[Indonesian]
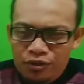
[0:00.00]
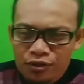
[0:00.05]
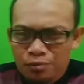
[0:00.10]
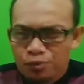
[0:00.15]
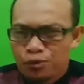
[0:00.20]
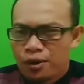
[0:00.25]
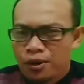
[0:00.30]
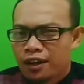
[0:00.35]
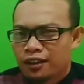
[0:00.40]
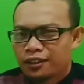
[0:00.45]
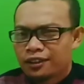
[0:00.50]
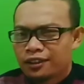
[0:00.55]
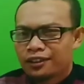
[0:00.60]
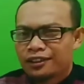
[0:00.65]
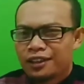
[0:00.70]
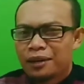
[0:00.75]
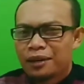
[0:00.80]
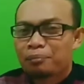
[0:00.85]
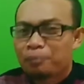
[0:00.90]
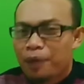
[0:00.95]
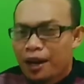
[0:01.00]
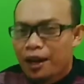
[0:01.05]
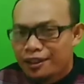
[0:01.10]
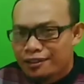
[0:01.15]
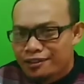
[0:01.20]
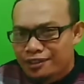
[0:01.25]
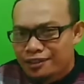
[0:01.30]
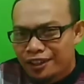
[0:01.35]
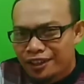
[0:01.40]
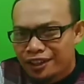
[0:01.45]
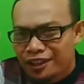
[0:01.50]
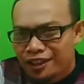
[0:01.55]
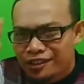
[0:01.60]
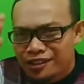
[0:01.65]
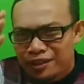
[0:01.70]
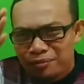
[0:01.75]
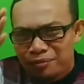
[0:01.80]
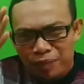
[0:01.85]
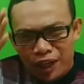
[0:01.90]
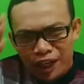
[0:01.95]
semua, yang paling saya ingin
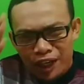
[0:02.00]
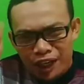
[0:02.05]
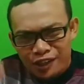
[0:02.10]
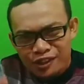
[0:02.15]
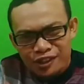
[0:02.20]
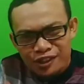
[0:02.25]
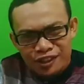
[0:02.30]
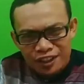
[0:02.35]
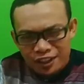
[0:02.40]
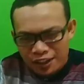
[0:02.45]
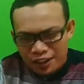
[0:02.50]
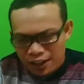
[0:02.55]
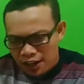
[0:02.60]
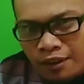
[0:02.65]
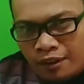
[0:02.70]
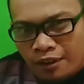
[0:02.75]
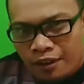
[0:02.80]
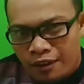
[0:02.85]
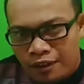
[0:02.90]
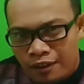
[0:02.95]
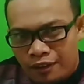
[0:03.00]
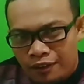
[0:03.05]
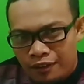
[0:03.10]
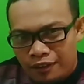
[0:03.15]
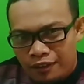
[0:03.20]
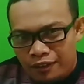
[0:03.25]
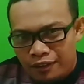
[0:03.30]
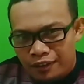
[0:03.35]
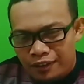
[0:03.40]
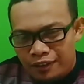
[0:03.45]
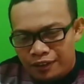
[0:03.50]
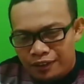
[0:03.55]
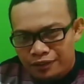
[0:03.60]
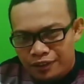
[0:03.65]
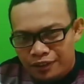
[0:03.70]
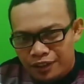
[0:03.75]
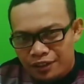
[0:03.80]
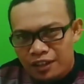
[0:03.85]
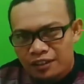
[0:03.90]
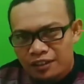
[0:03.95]
sampaikan di sini adalah
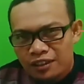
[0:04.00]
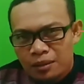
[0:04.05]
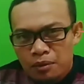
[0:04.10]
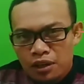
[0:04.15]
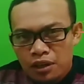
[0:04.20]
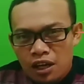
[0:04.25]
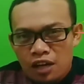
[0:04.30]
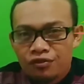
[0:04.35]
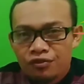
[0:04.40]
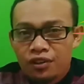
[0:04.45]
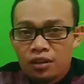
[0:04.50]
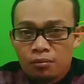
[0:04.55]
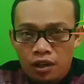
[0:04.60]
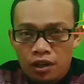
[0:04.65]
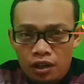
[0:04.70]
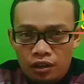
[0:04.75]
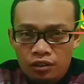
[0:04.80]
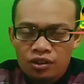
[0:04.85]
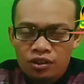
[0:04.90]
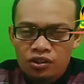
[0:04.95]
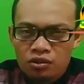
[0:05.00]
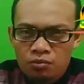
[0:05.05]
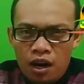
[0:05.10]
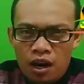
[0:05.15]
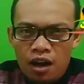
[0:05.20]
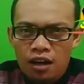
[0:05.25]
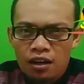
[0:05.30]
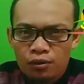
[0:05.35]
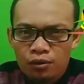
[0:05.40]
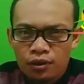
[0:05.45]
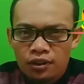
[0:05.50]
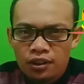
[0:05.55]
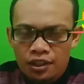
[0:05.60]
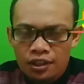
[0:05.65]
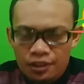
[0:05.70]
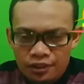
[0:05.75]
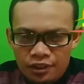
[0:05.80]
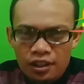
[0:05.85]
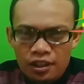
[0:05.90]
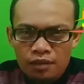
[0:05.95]
ternyata benar firman Allah Subhanahu wa
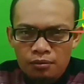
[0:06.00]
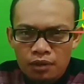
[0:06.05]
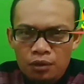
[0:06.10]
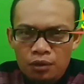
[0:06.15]
taala di dalam